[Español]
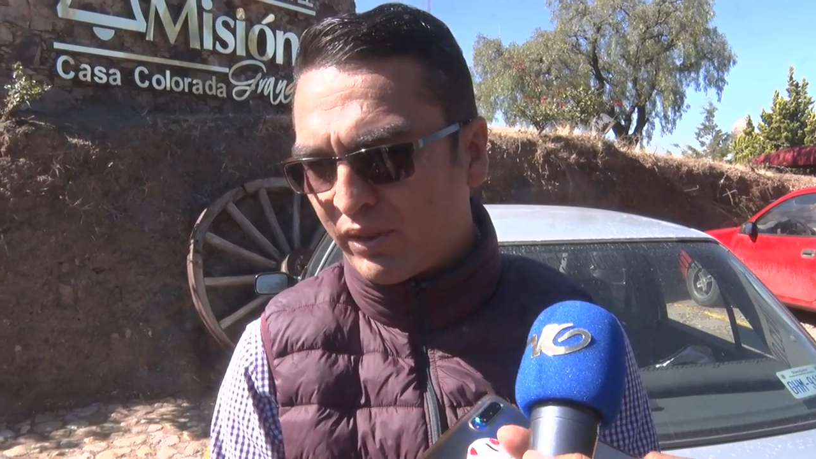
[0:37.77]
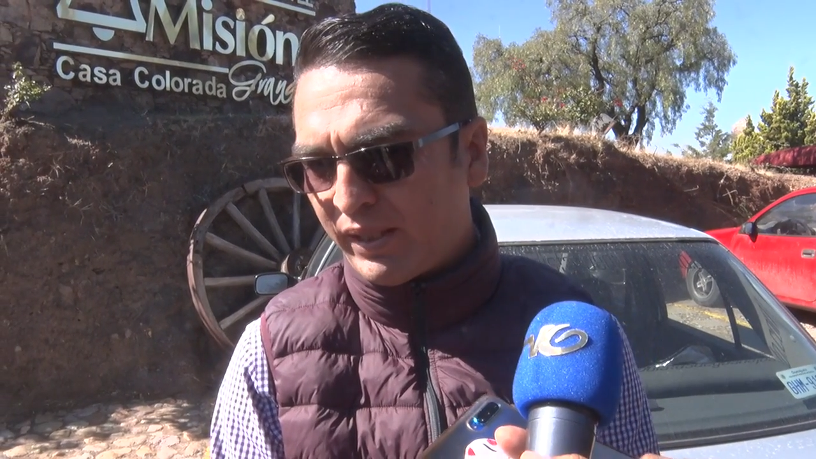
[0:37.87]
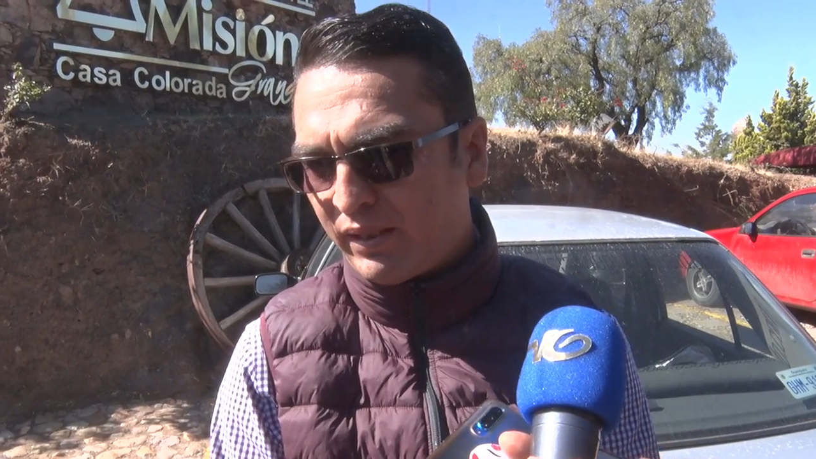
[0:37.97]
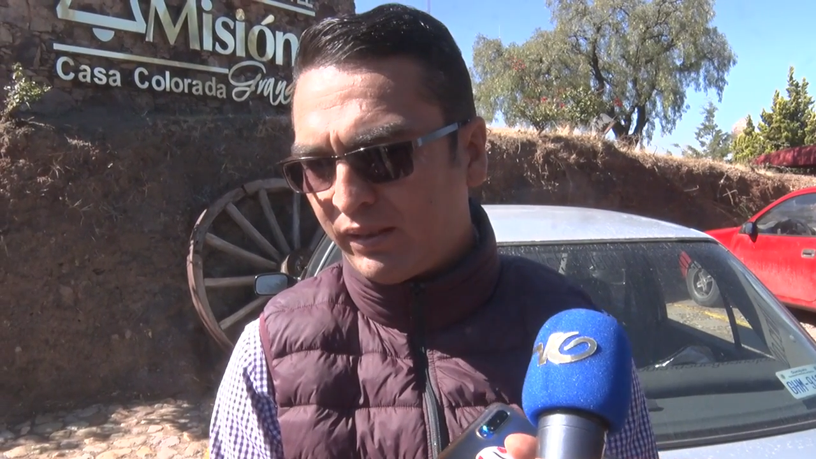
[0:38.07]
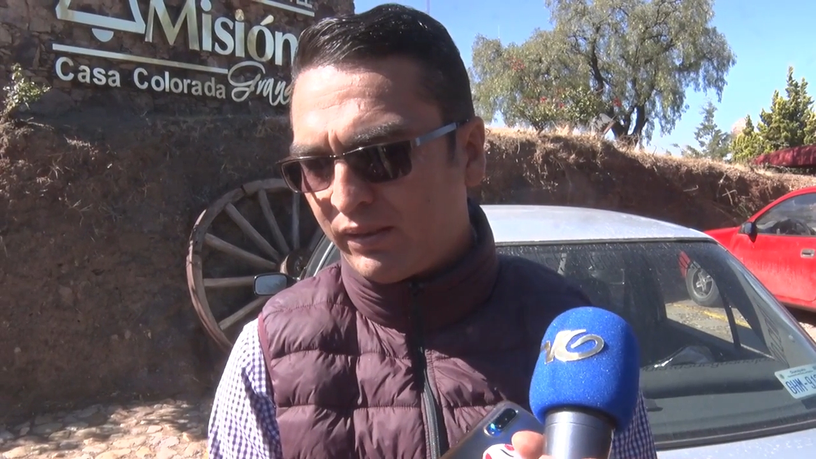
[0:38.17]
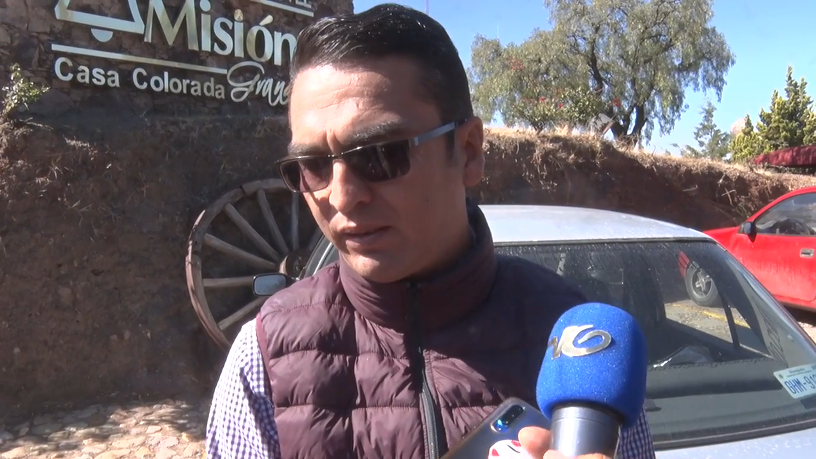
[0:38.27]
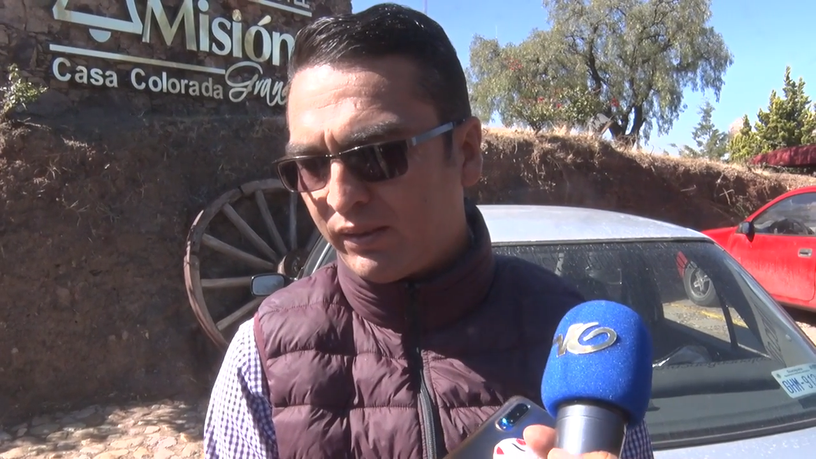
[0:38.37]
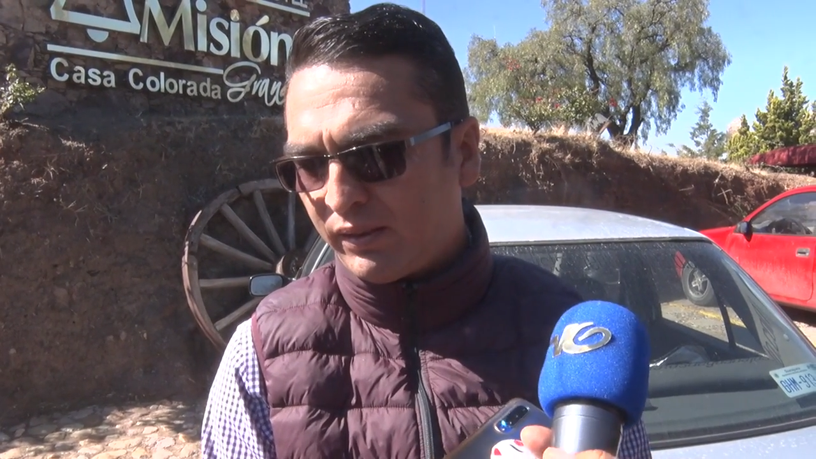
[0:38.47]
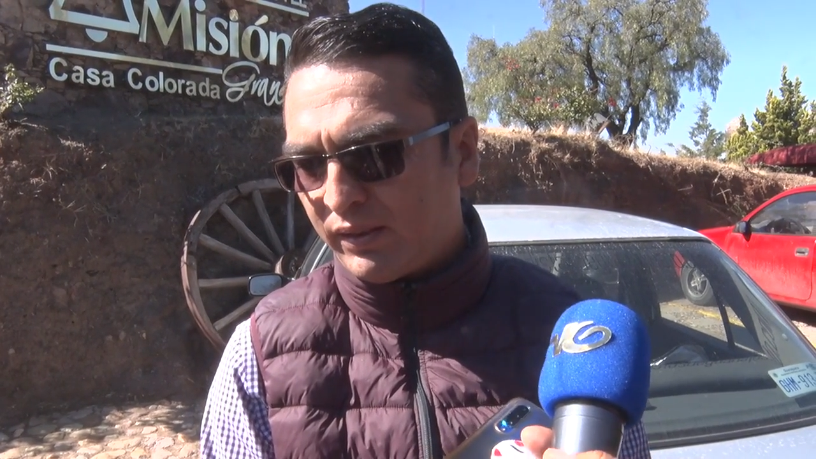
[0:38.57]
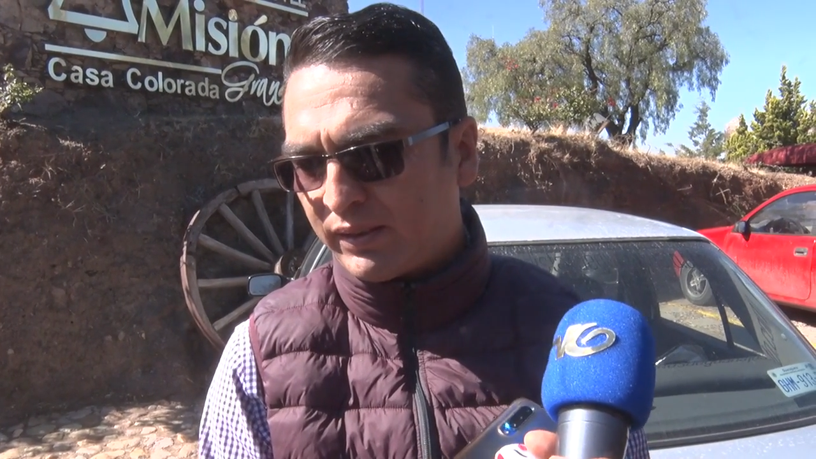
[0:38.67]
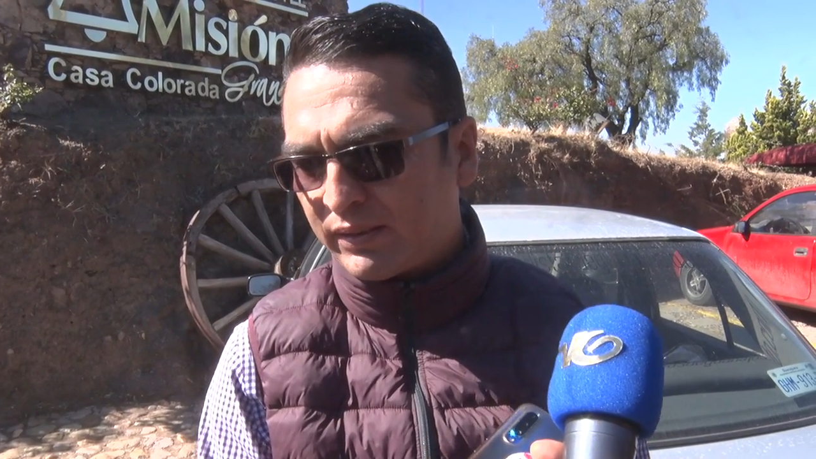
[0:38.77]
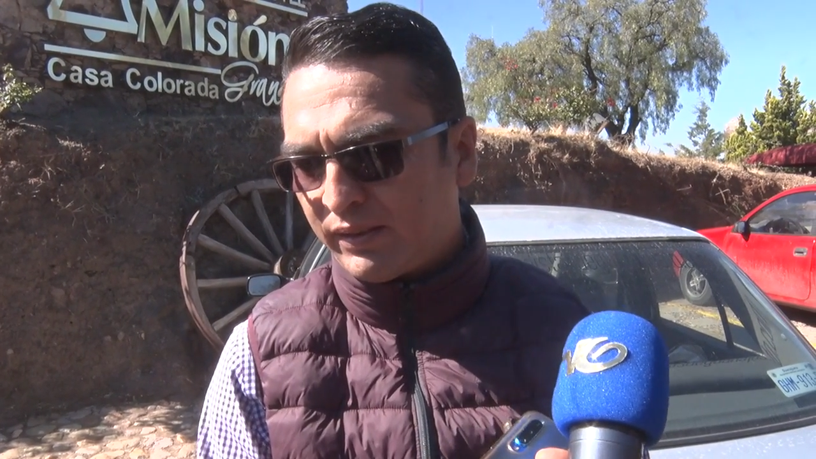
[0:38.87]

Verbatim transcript: con él y,